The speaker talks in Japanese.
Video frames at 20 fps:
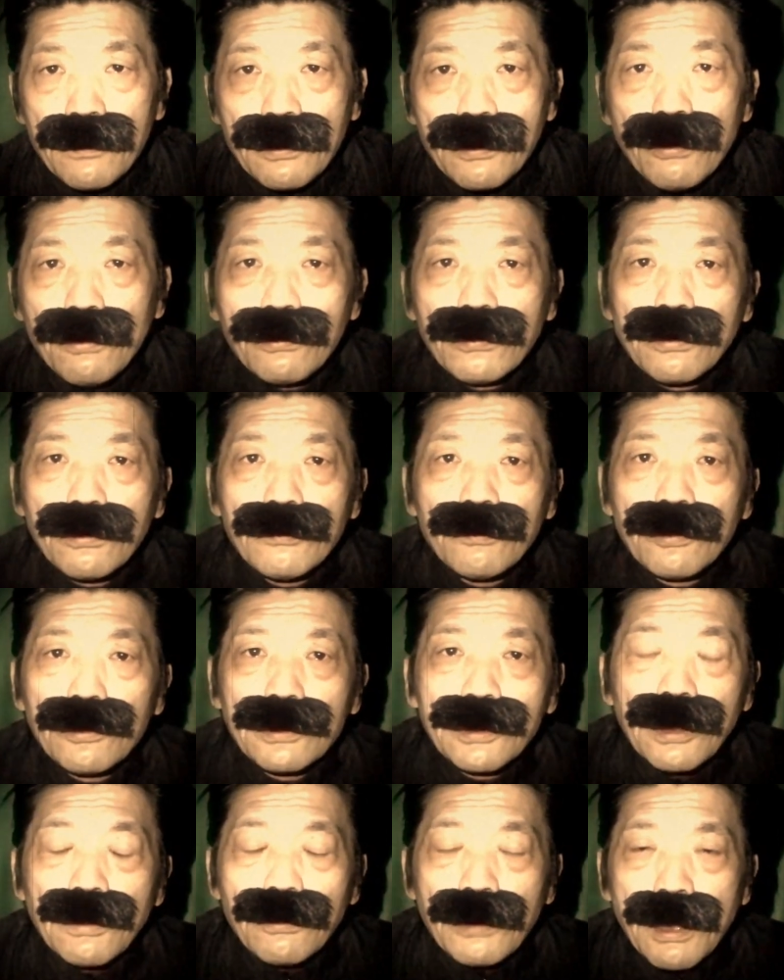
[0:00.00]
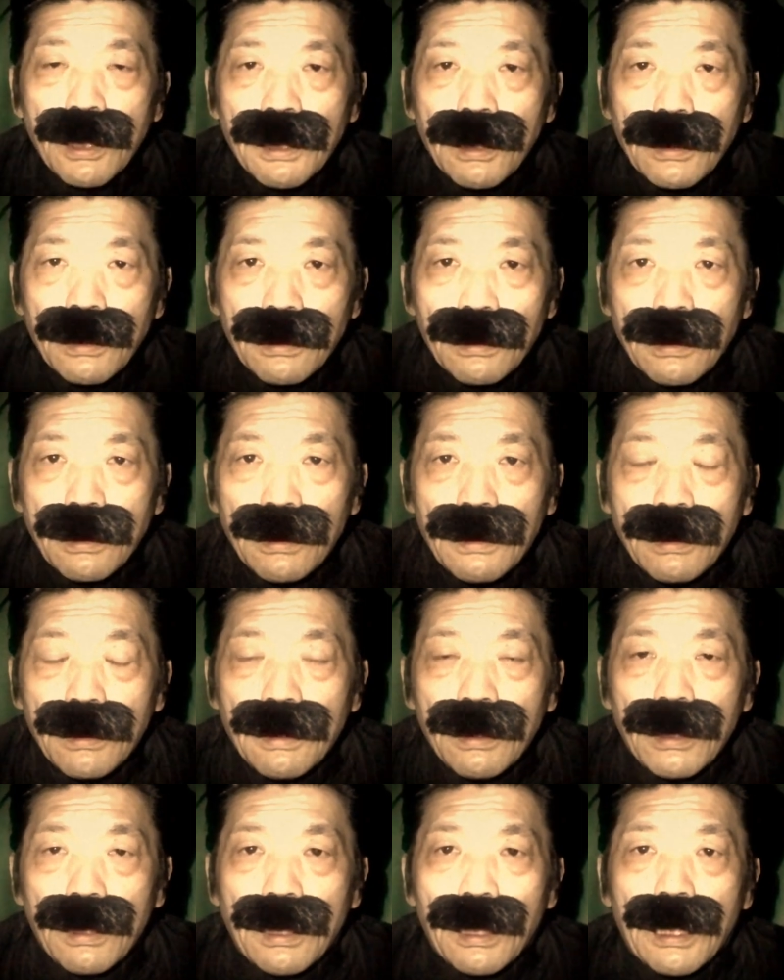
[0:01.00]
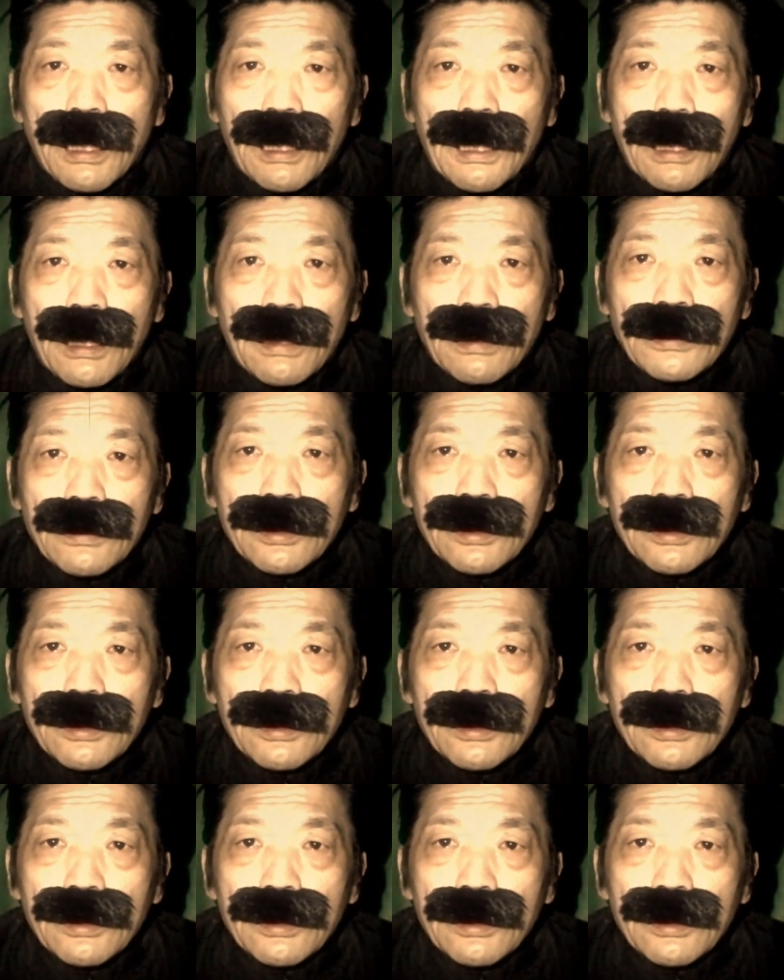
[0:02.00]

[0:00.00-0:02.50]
そこで思ったのが、あ